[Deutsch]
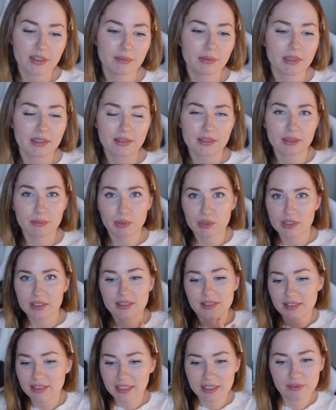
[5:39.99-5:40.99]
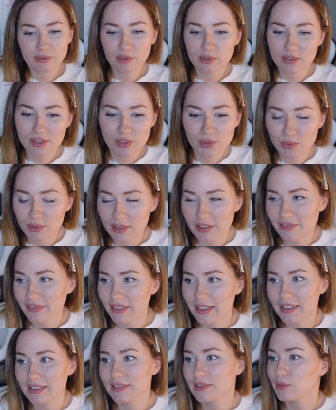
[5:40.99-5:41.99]
aber die Busse sind direkt vor unserer Schule
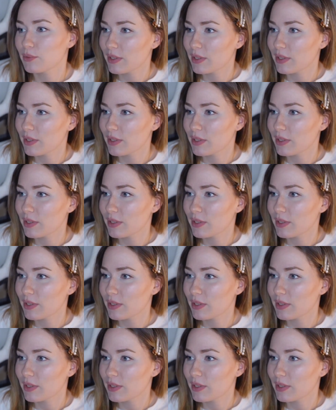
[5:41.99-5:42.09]
gefahren,